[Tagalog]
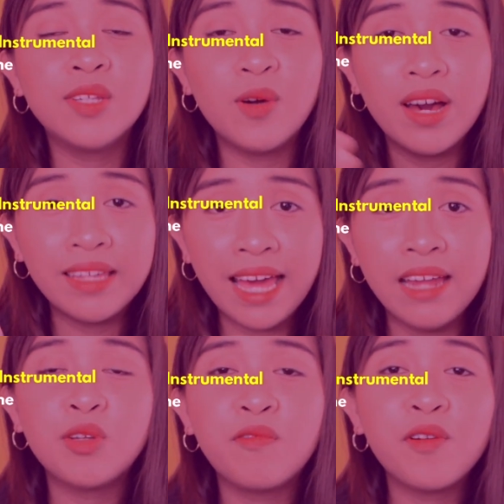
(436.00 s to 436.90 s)

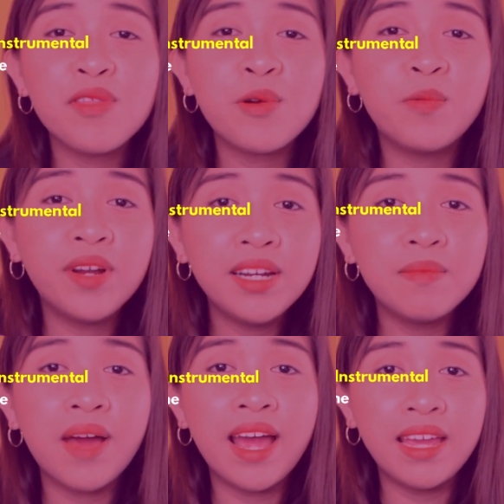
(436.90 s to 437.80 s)
again, so for the
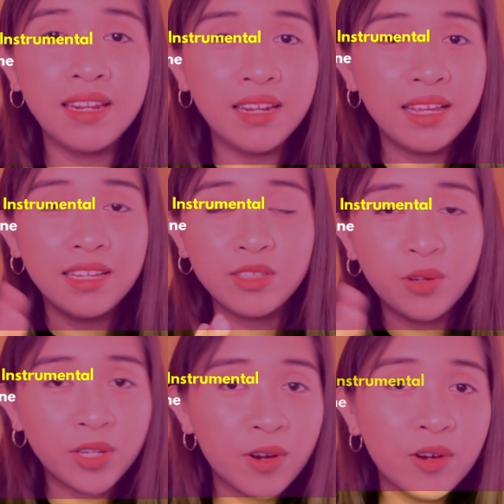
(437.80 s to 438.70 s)
word mine, so
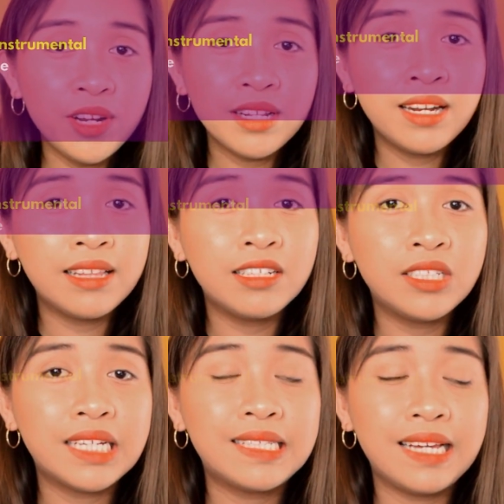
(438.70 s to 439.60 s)
i-connect na natin
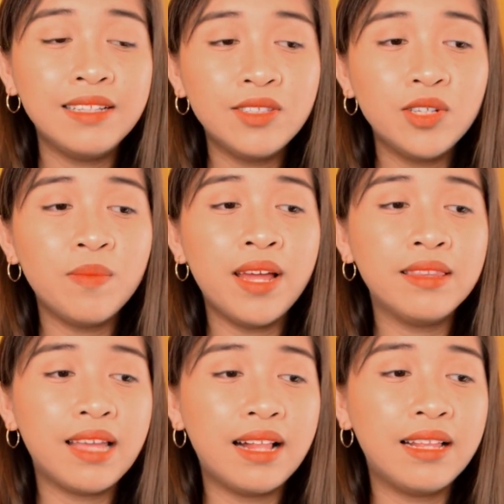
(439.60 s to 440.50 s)
siya sa
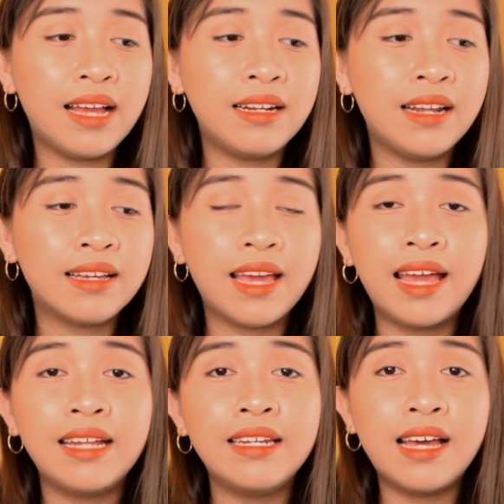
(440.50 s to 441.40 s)
instrumental and
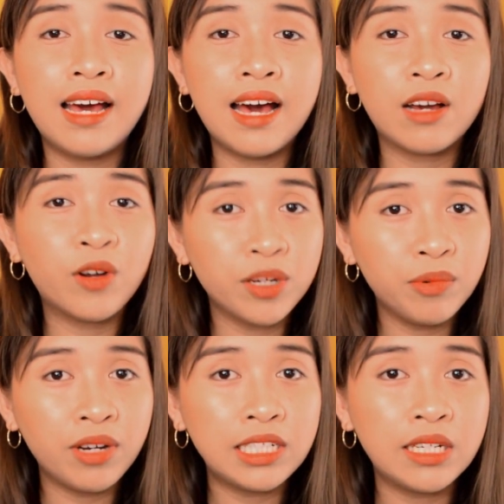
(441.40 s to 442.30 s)
again, the chord
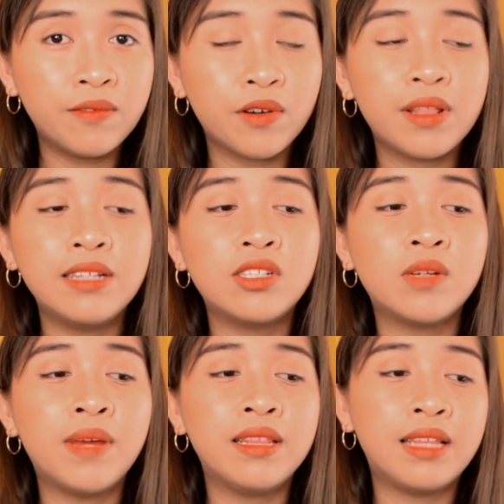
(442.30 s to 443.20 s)
progression for the
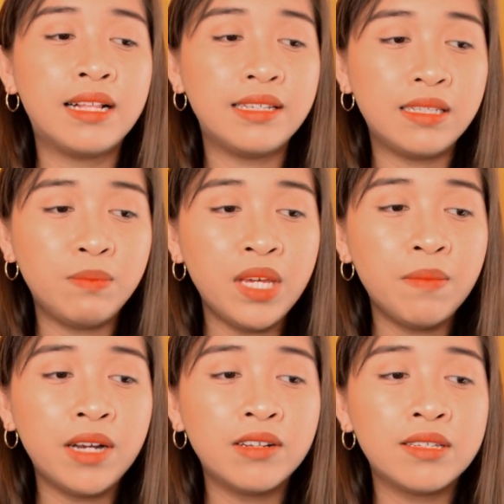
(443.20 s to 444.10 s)
instrumental is D
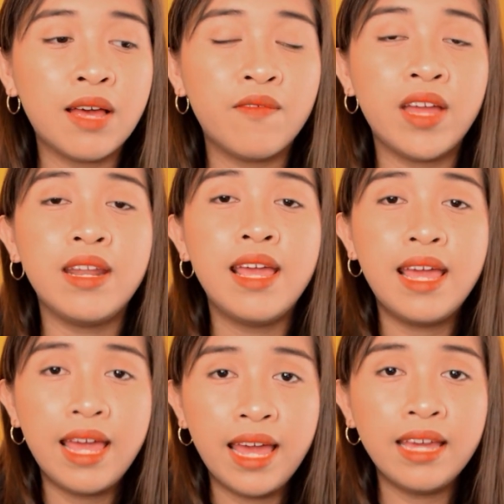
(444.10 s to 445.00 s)
minor 7,
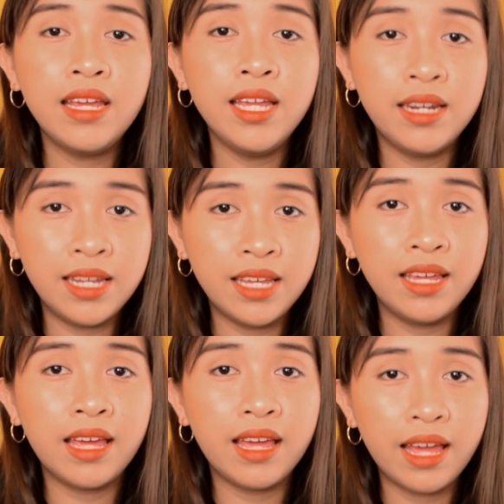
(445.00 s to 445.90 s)
A,
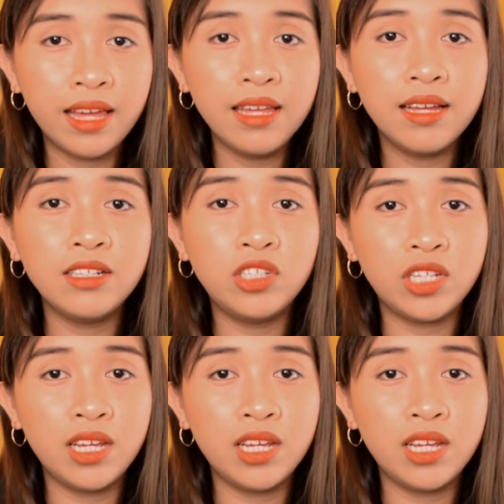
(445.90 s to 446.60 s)
D, A, and G.